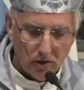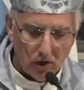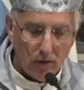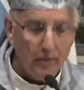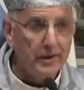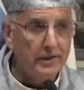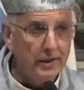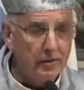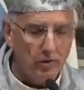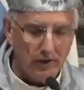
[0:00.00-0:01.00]

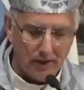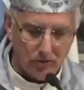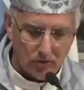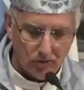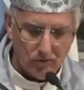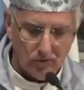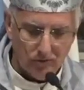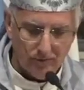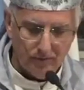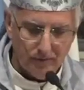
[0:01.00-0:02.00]
objetivo de Jesús,
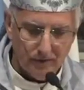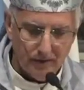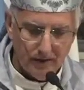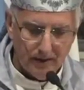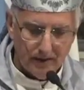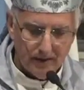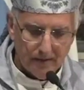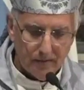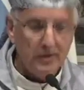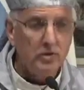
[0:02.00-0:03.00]

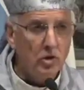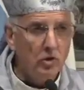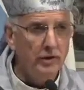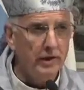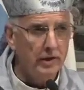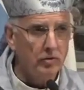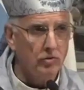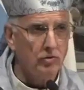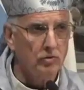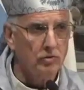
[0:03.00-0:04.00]
misión de
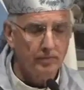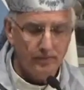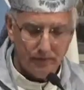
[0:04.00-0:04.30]
Jesús.